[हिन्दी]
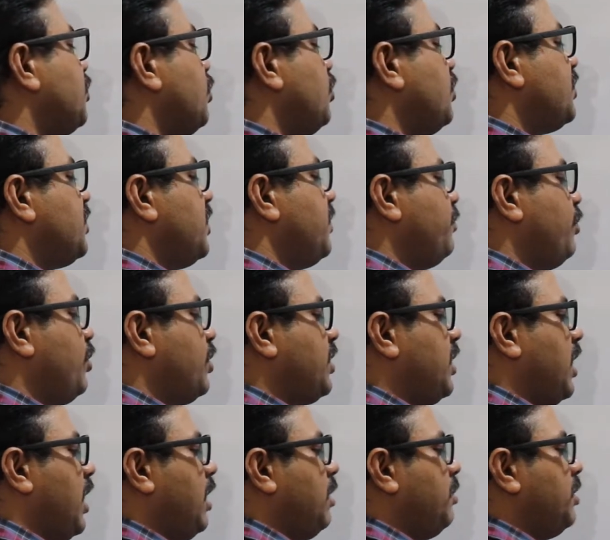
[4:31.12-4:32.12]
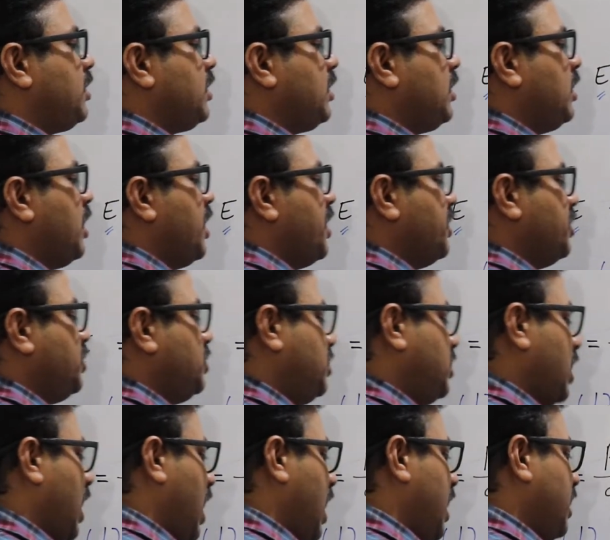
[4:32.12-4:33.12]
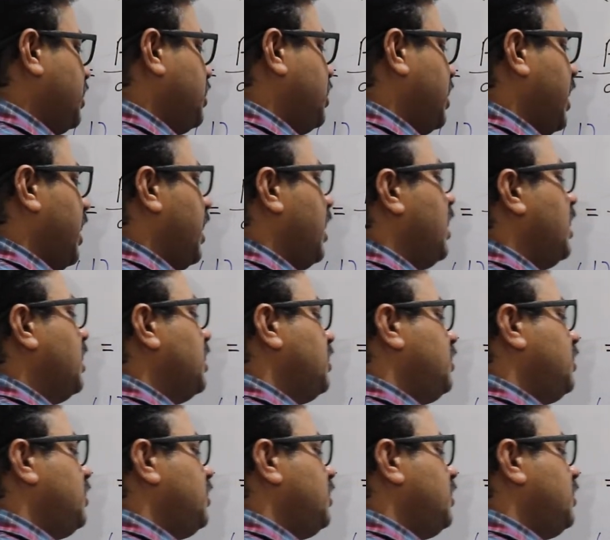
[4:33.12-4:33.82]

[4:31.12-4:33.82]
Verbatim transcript: सोर्स है वो क्या है बेटा चार्ज है